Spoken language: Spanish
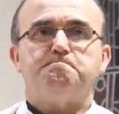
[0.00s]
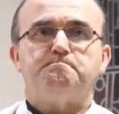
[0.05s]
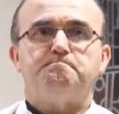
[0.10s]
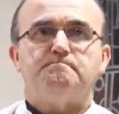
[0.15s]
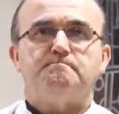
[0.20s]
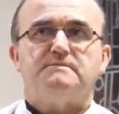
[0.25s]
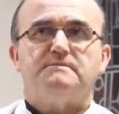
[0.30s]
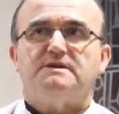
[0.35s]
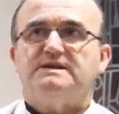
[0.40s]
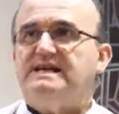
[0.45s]

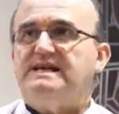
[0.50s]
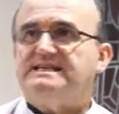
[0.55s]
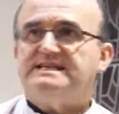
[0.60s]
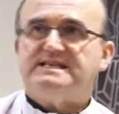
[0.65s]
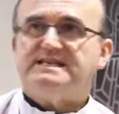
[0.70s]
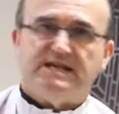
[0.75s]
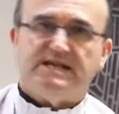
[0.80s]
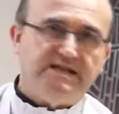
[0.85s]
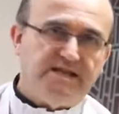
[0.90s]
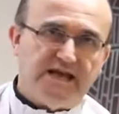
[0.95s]
Él se
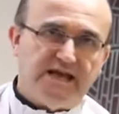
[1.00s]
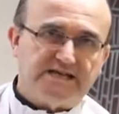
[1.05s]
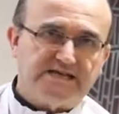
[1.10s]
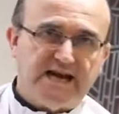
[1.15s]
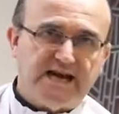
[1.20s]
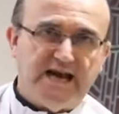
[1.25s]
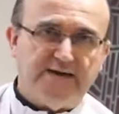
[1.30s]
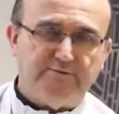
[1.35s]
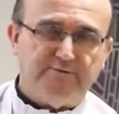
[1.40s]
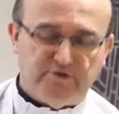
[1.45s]
sentía
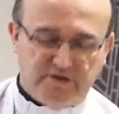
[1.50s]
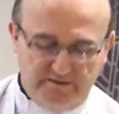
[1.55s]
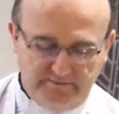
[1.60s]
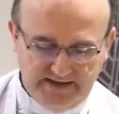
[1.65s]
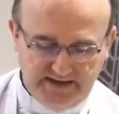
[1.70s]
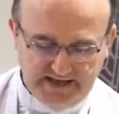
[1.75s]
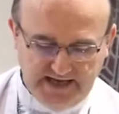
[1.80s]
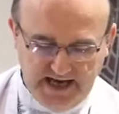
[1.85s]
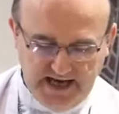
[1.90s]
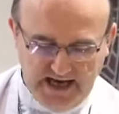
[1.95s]
esclavo del
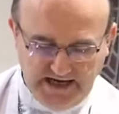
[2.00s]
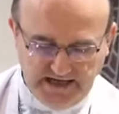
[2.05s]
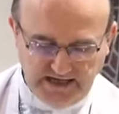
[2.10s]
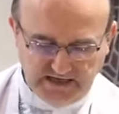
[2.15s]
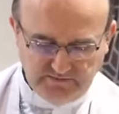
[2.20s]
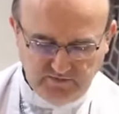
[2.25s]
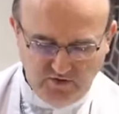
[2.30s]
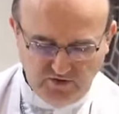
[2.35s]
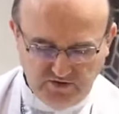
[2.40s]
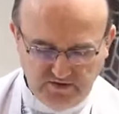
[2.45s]

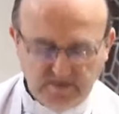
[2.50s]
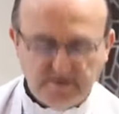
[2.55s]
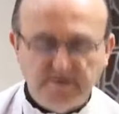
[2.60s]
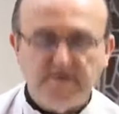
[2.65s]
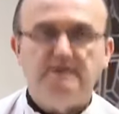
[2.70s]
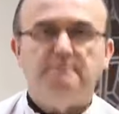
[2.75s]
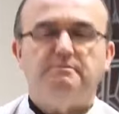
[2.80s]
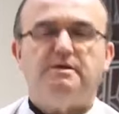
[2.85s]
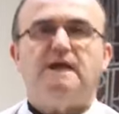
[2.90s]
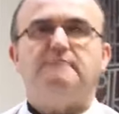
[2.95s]
materialismo,
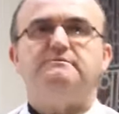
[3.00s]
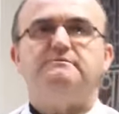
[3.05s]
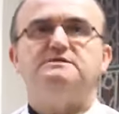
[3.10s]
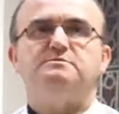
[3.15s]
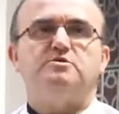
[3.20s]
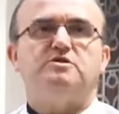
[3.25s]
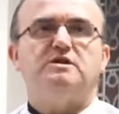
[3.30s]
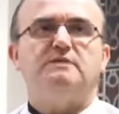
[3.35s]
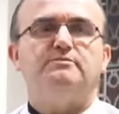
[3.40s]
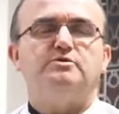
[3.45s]
pero al mismo
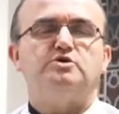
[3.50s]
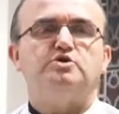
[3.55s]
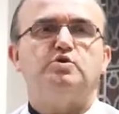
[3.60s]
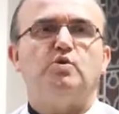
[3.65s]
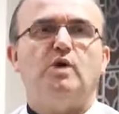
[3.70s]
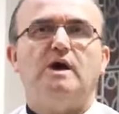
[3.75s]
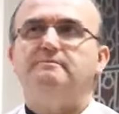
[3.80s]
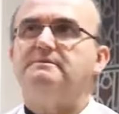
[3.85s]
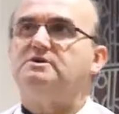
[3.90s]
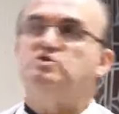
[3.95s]
tiempo su
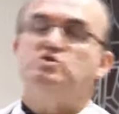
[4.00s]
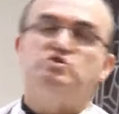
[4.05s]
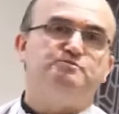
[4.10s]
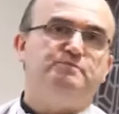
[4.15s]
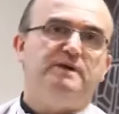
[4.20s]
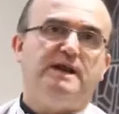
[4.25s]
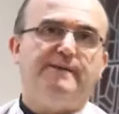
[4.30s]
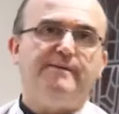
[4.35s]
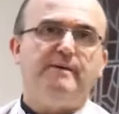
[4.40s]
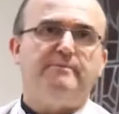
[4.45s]
alma
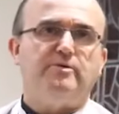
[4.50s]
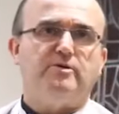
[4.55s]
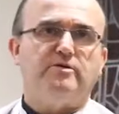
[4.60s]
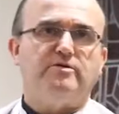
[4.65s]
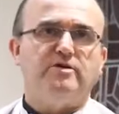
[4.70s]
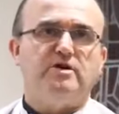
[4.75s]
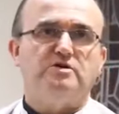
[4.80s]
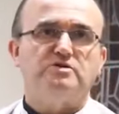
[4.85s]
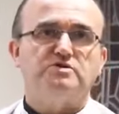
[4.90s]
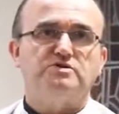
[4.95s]
suspiraba por
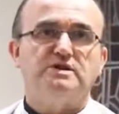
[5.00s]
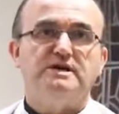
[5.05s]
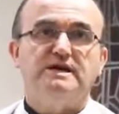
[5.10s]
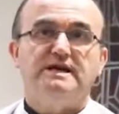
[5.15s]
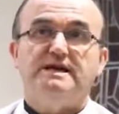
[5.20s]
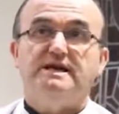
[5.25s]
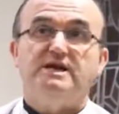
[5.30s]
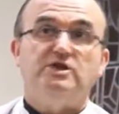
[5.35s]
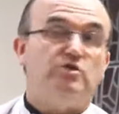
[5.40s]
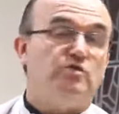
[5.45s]
Dios y
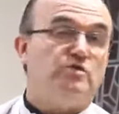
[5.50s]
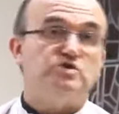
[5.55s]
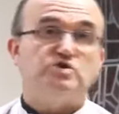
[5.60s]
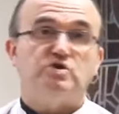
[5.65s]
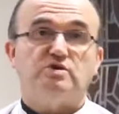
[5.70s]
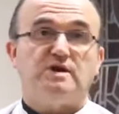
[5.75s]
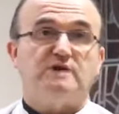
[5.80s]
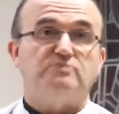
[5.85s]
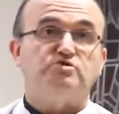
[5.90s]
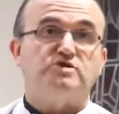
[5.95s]
todo eso
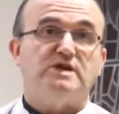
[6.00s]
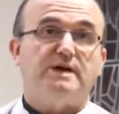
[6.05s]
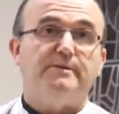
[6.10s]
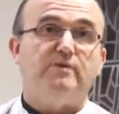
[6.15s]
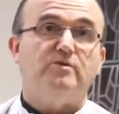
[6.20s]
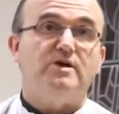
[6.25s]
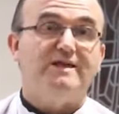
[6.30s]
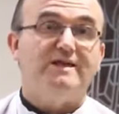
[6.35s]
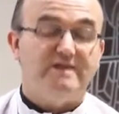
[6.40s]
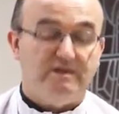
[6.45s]
causaba una
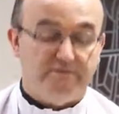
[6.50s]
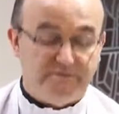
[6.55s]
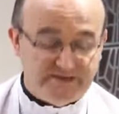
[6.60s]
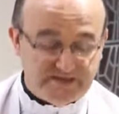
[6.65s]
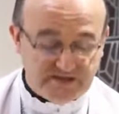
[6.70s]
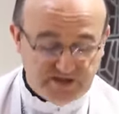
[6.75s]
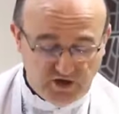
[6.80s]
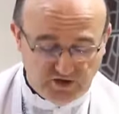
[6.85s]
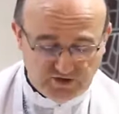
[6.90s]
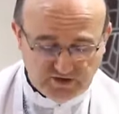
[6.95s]

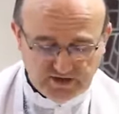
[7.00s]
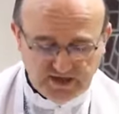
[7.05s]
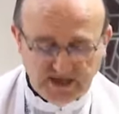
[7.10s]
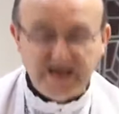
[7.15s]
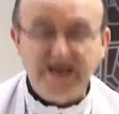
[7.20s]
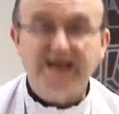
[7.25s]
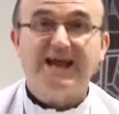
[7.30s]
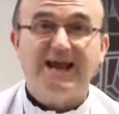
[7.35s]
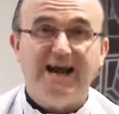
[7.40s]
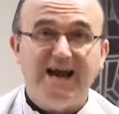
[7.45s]
división
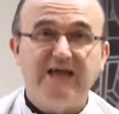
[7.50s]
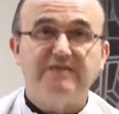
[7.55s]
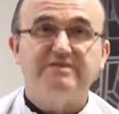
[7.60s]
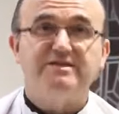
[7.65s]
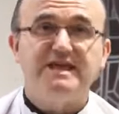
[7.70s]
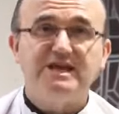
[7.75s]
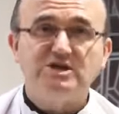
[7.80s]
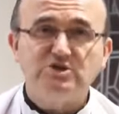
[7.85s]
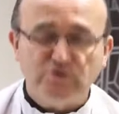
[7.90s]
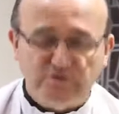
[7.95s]
que le hacía
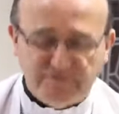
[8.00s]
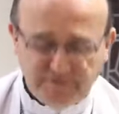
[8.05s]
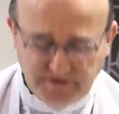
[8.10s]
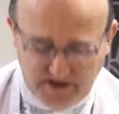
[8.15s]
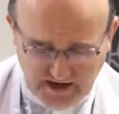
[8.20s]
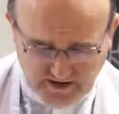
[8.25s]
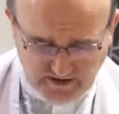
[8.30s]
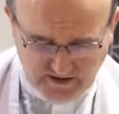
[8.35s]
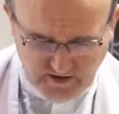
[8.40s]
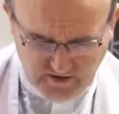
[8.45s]

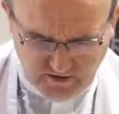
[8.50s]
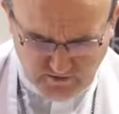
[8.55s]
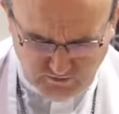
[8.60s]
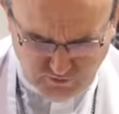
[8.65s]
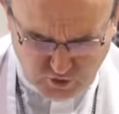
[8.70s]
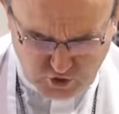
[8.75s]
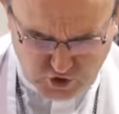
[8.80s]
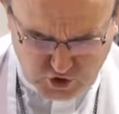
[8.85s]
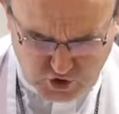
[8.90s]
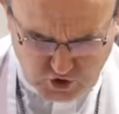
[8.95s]
sufrir
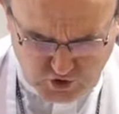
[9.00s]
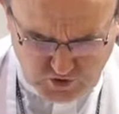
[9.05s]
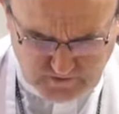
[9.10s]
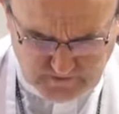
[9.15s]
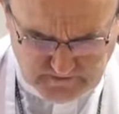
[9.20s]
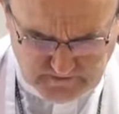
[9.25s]
mucho.